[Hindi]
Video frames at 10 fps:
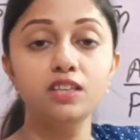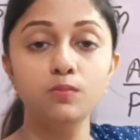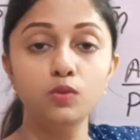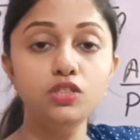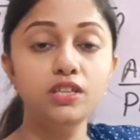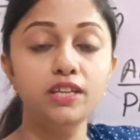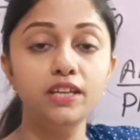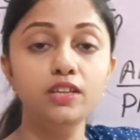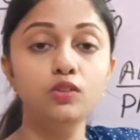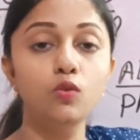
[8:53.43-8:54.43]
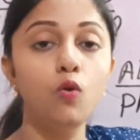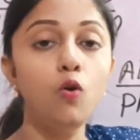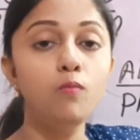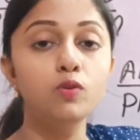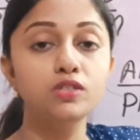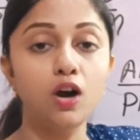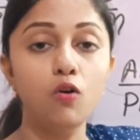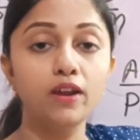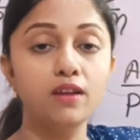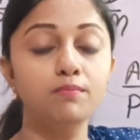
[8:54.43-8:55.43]
त्रिभुज की दो
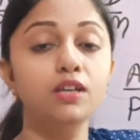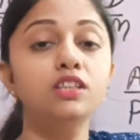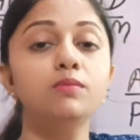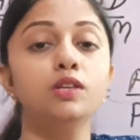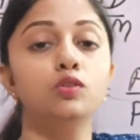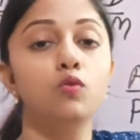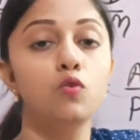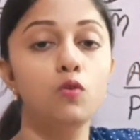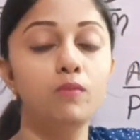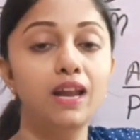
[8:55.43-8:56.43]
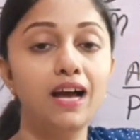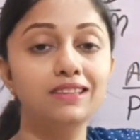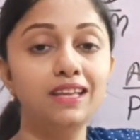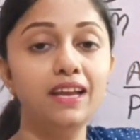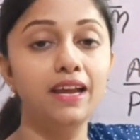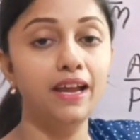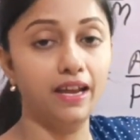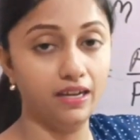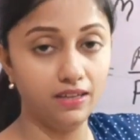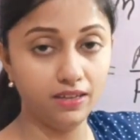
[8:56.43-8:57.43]
भुजाओं के मध्य बिंदुओं को मिलाते
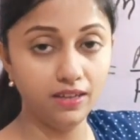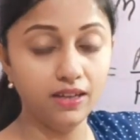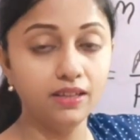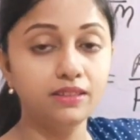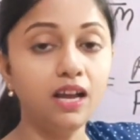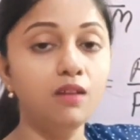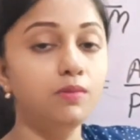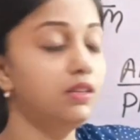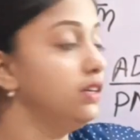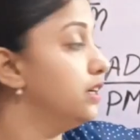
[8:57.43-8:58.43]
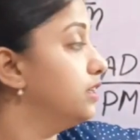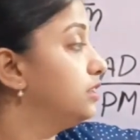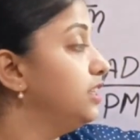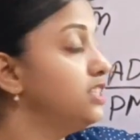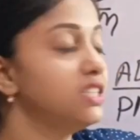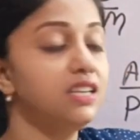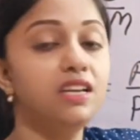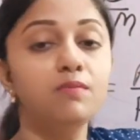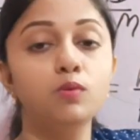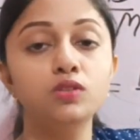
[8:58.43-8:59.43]
हैं तब
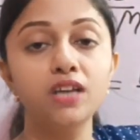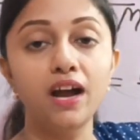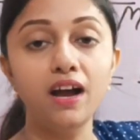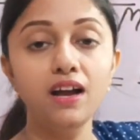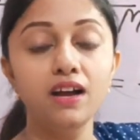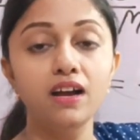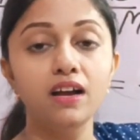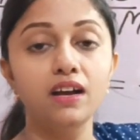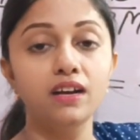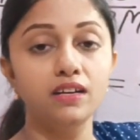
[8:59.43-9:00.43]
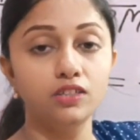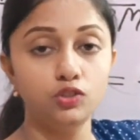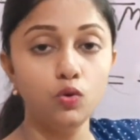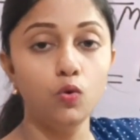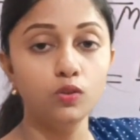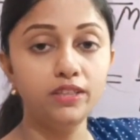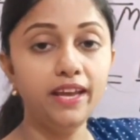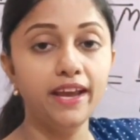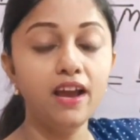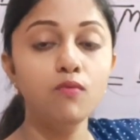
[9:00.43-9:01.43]
तीसरी भुजा जो
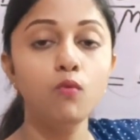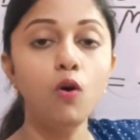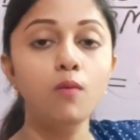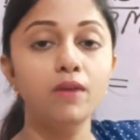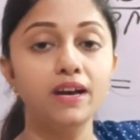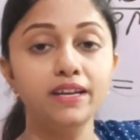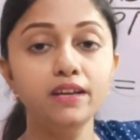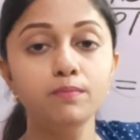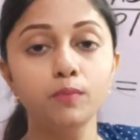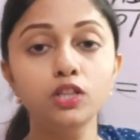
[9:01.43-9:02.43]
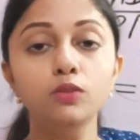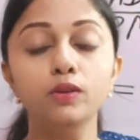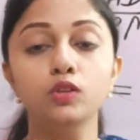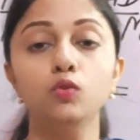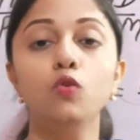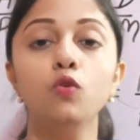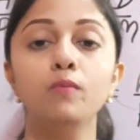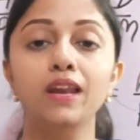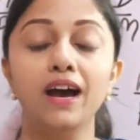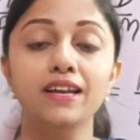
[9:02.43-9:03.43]
होती है वो हमारी मध्य बिंदुओं को
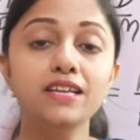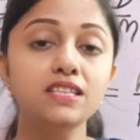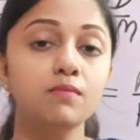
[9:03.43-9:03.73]
मिलाने से